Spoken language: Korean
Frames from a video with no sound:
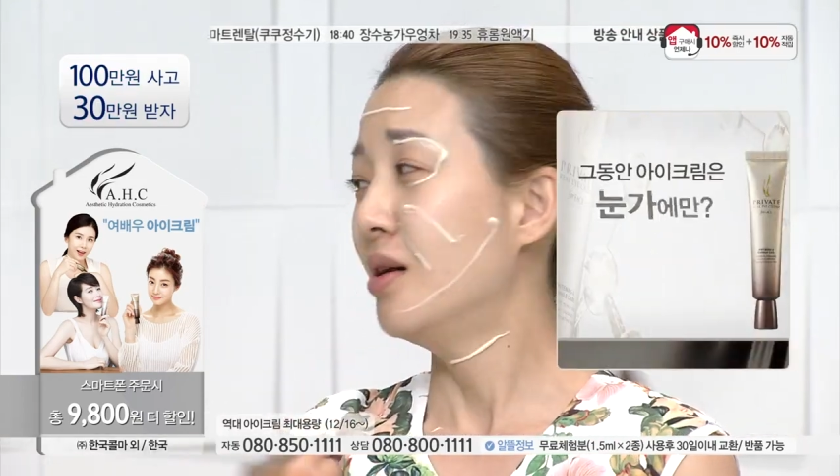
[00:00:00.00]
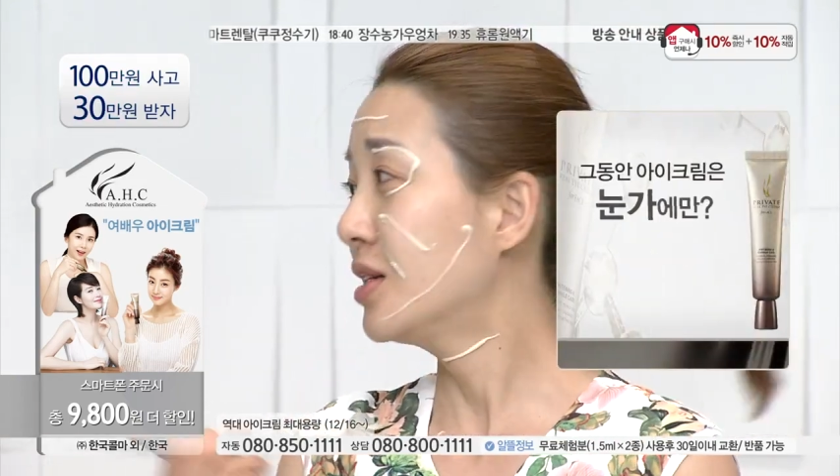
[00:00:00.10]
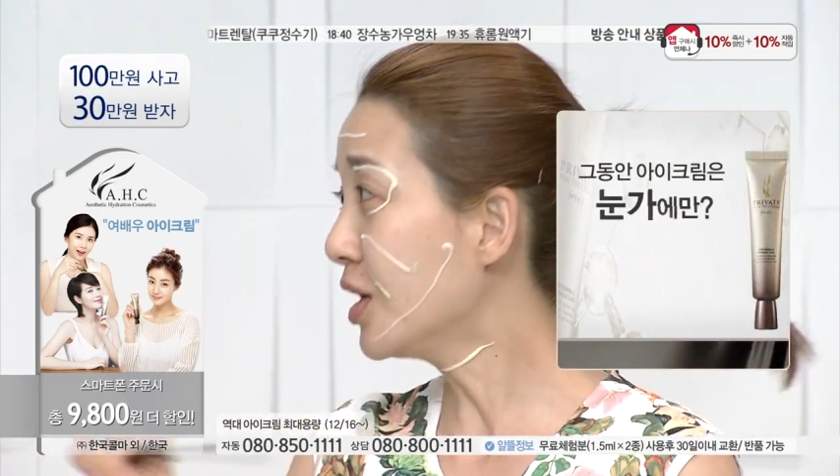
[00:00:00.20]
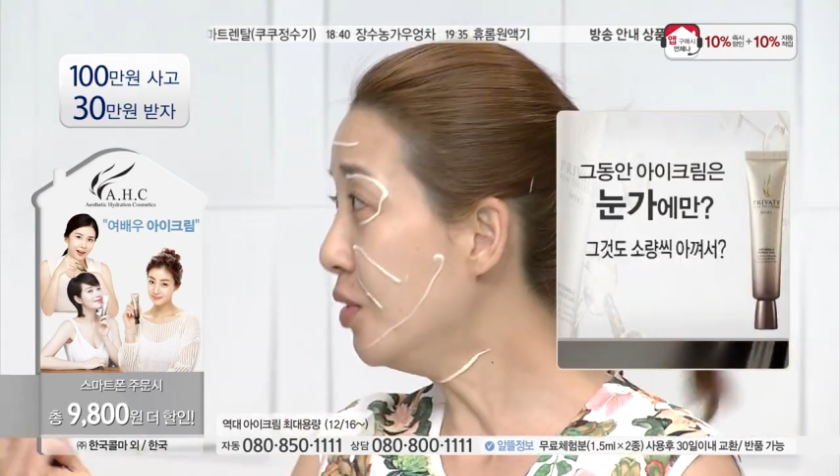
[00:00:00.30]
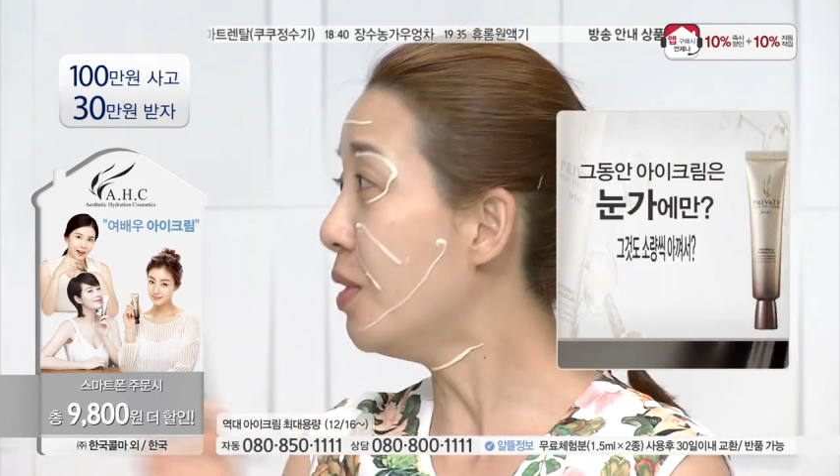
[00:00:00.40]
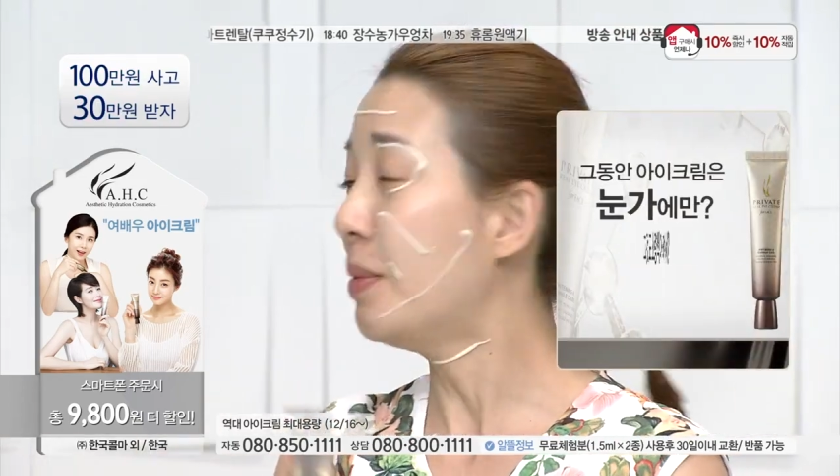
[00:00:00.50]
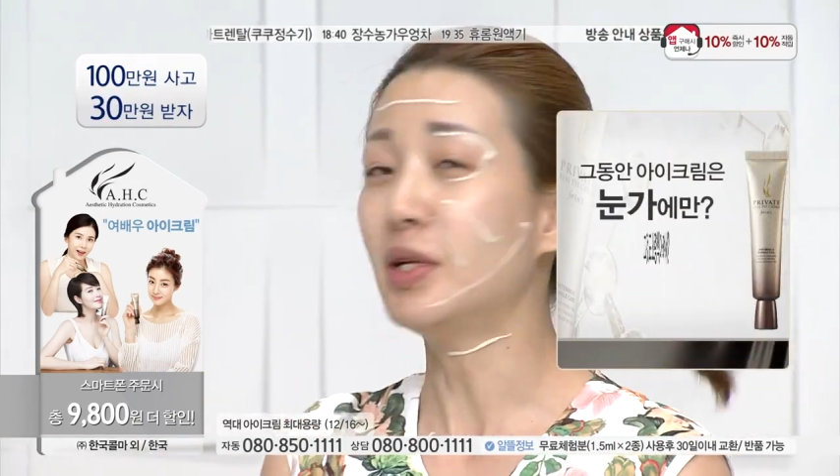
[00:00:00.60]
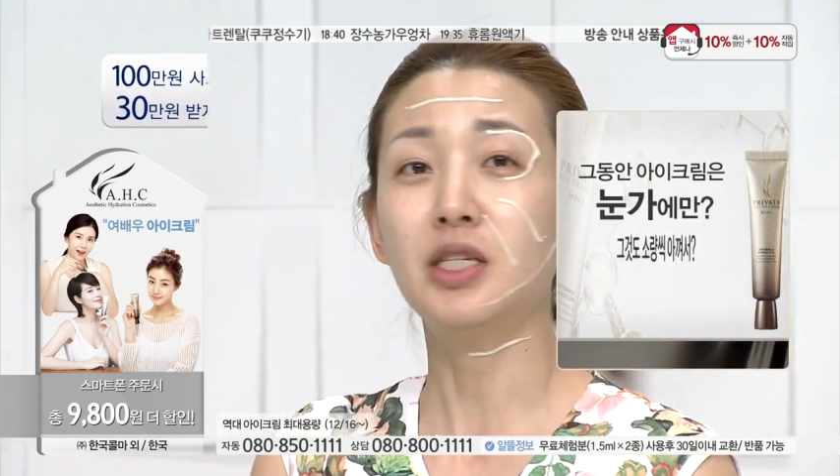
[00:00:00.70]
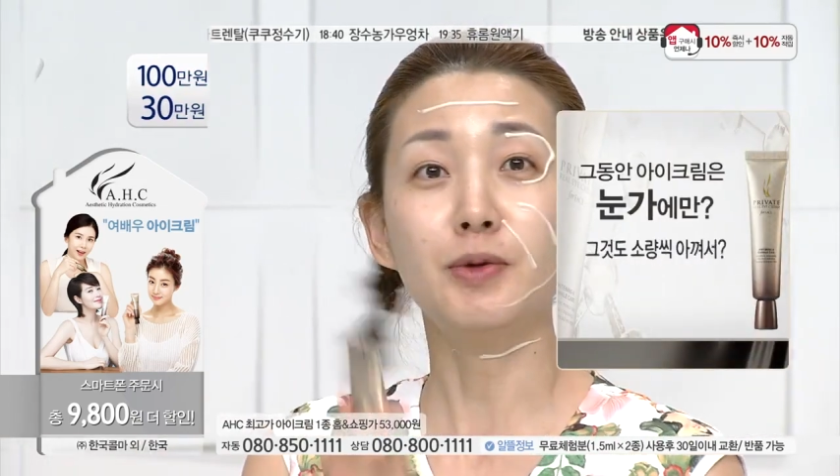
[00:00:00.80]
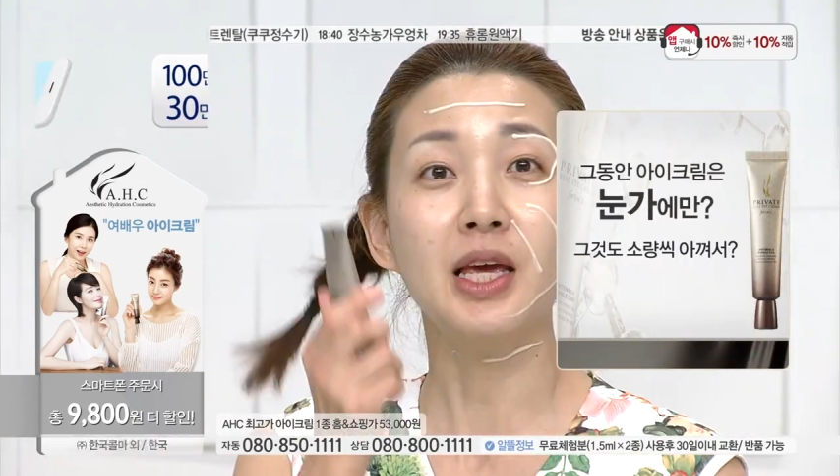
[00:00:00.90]
스킨을 왜
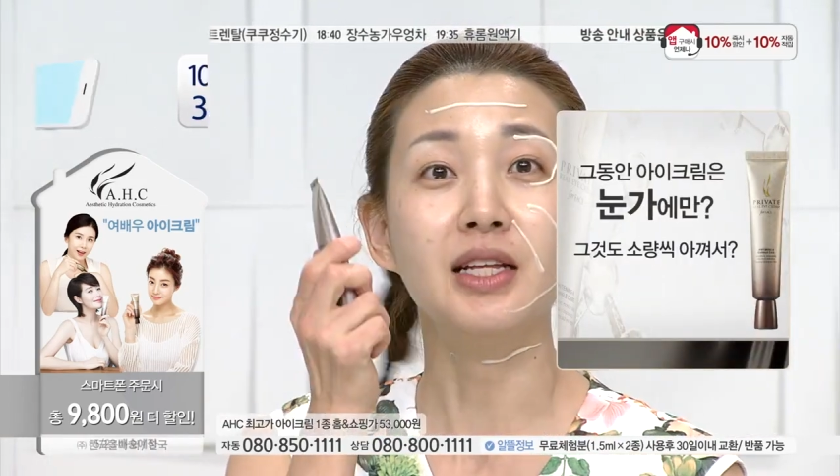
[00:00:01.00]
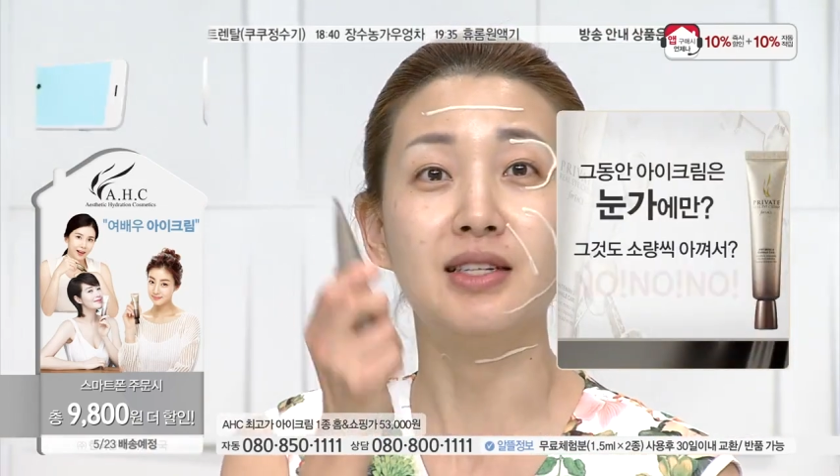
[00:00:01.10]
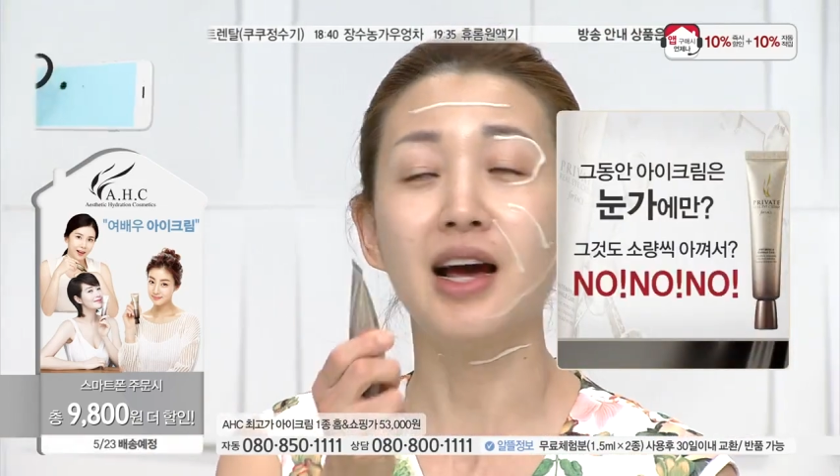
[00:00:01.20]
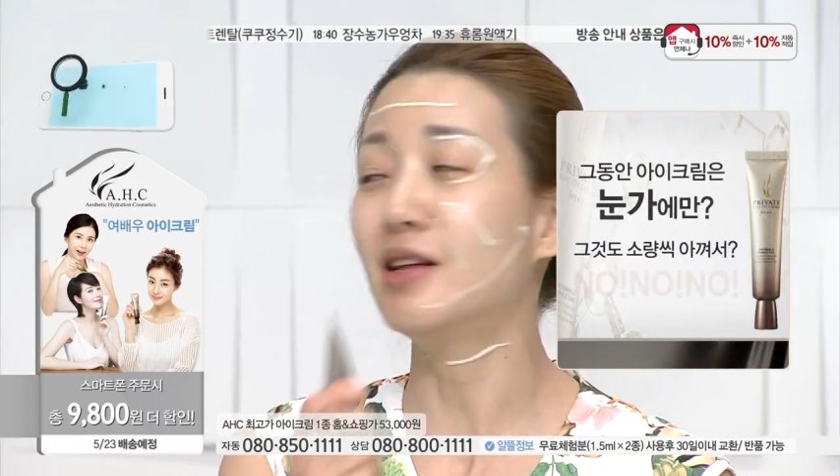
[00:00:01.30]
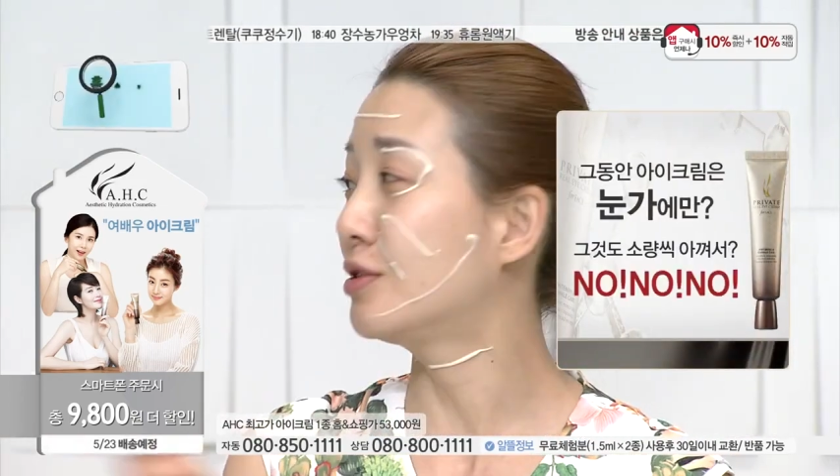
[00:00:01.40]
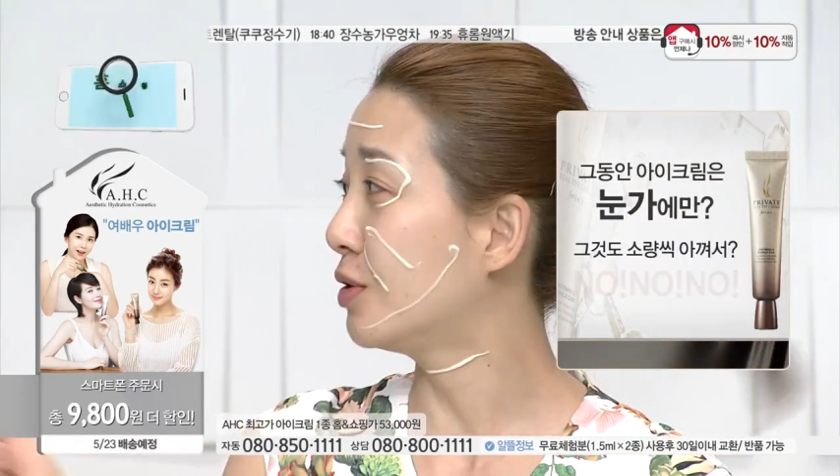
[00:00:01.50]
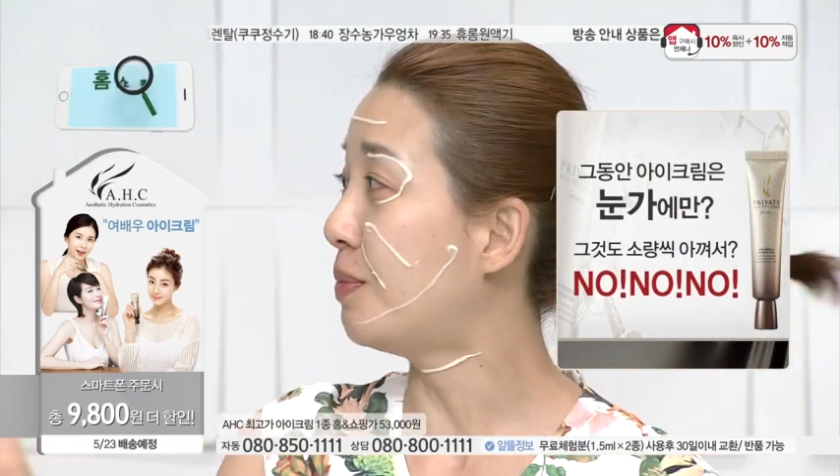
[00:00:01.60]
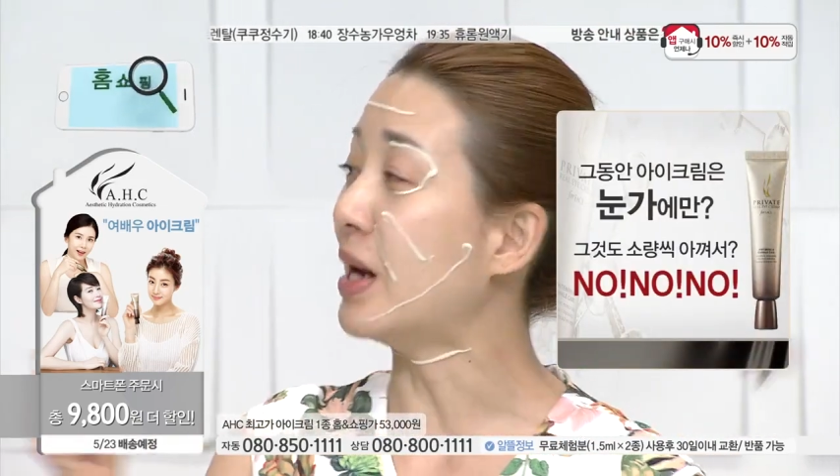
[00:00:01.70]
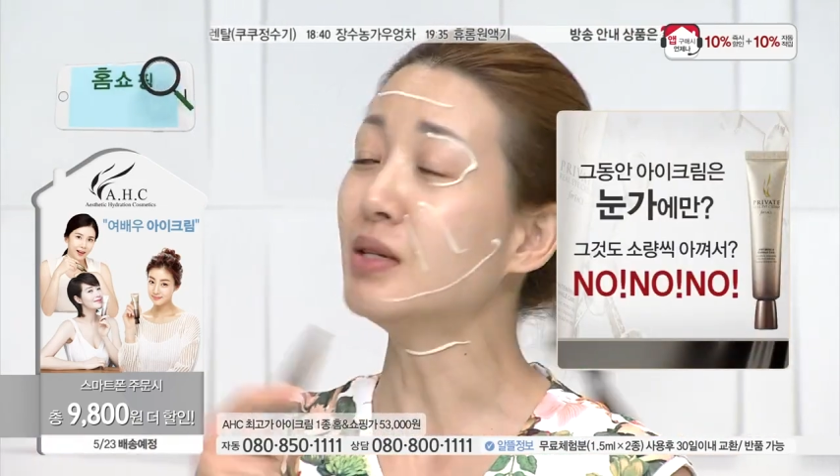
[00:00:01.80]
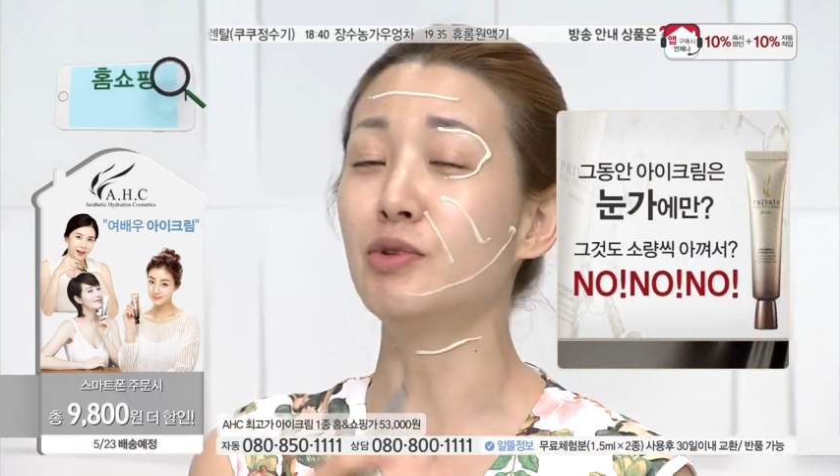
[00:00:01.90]
스킨 제가
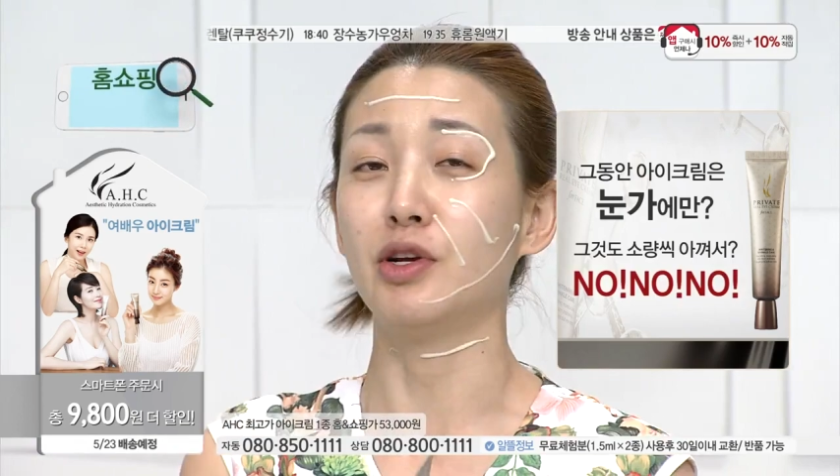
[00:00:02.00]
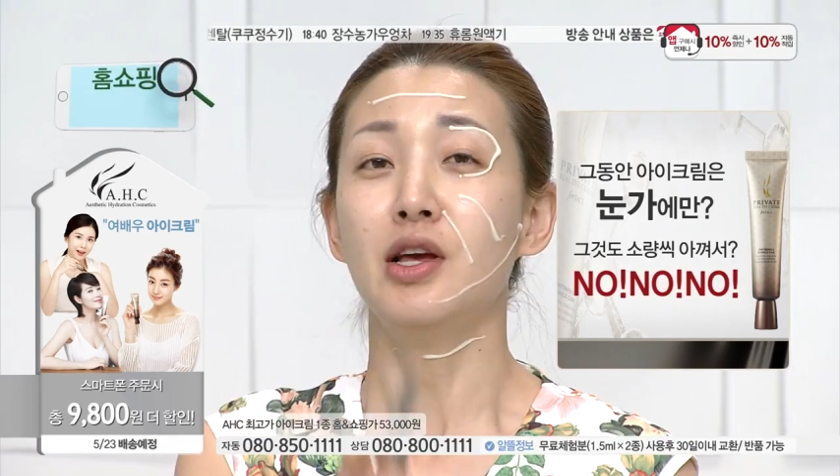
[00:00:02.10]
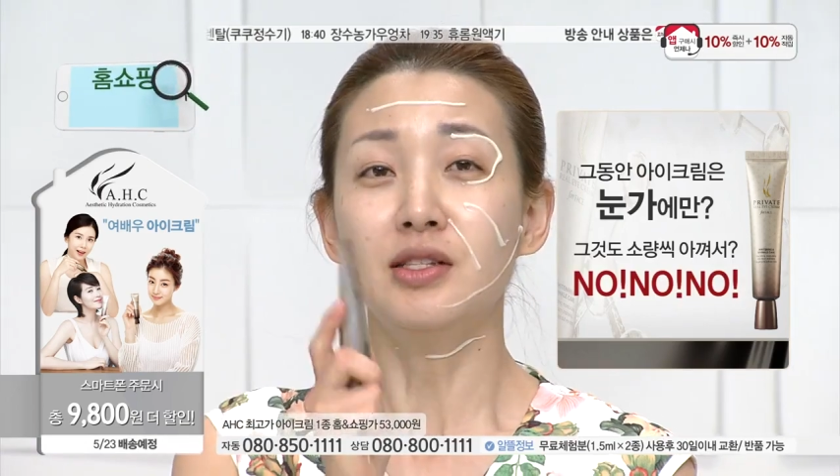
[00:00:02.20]
말씀드려요.